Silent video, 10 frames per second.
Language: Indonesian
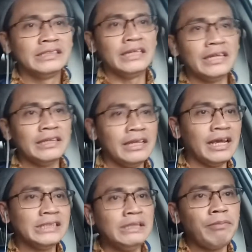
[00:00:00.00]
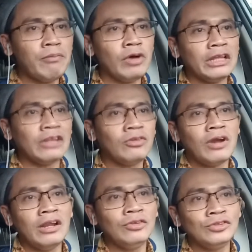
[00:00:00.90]
Jadi ketika si pembuat
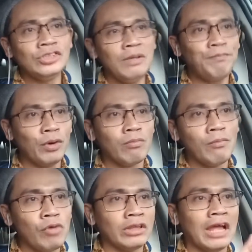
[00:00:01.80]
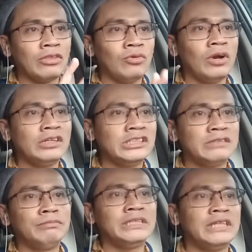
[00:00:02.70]
aturan itu sibuk membuat aturan
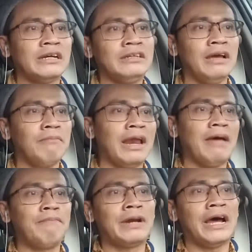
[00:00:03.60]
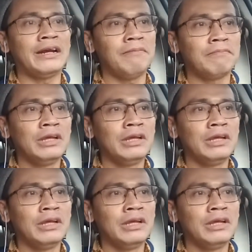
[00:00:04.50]
sedemikian, dia malah berharap